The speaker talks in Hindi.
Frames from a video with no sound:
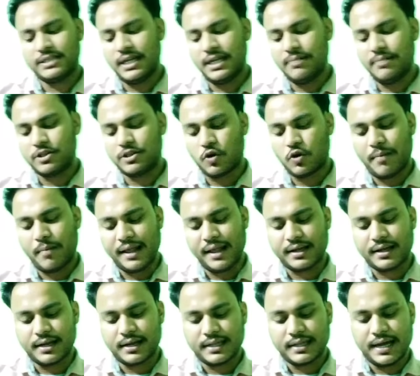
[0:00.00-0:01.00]
बाद चलिए मित्रों
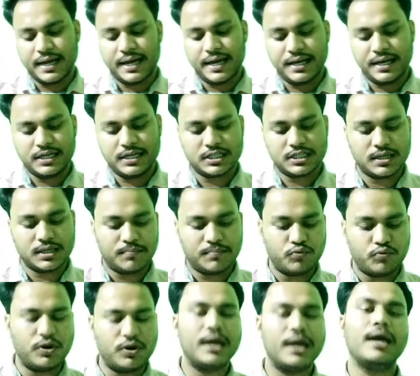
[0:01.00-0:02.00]
बात करते हैं इस
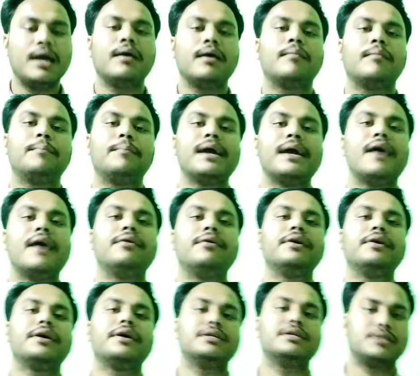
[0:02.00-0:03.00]
पूरे
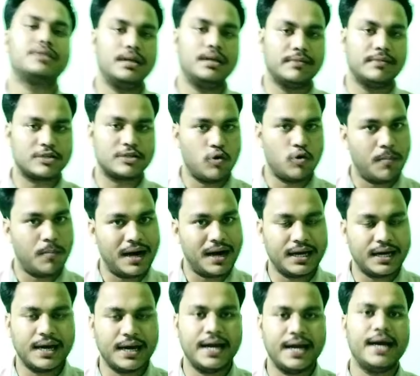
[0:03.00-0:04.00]
पी के सिलेबस को
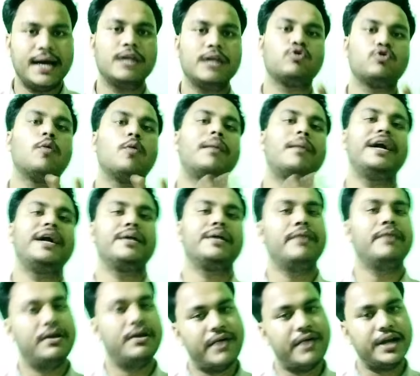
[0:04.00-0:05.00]
बांटा गया है दो पार्ट
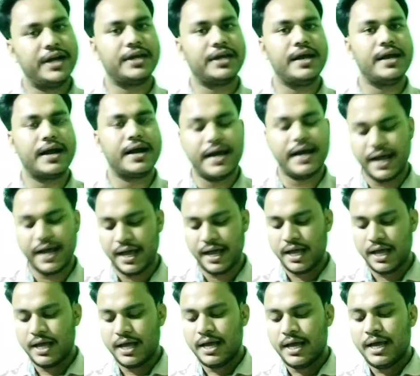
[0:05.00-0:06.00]
में डिवाइड किया गया है
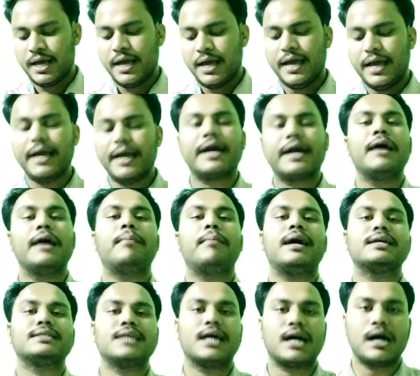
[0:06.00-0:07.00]
एक है
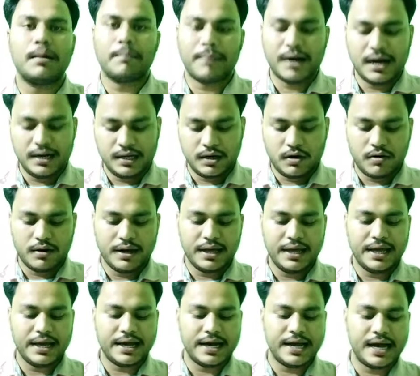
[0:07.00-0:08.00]
भाषा का पार्ट
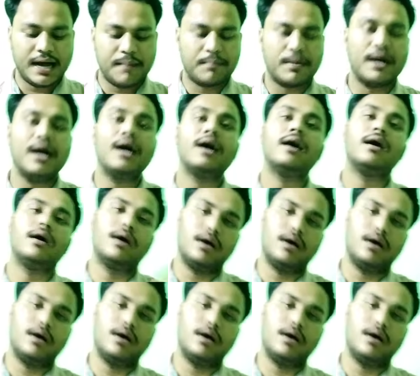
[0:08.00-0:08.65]
और एक है आपका